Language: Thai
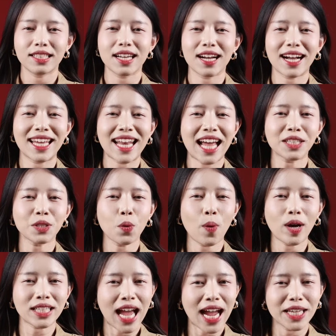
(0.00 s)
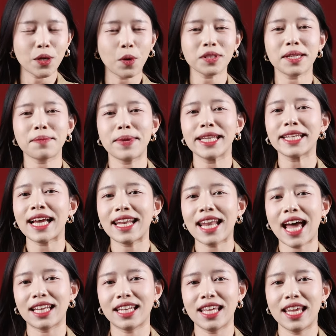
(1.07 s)
เจอคณะทัวร์ไทยทศมิตรข
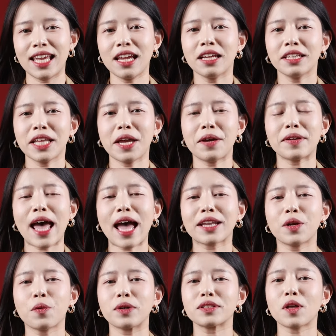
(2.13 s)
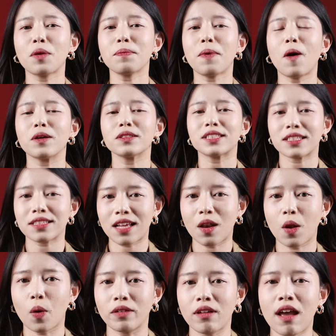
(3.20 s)
นาดนี้ทีแรกนึกว่าต้นโพสต์จะส
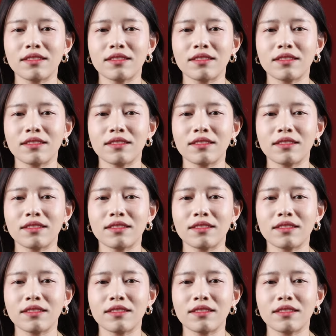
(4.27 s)
ลด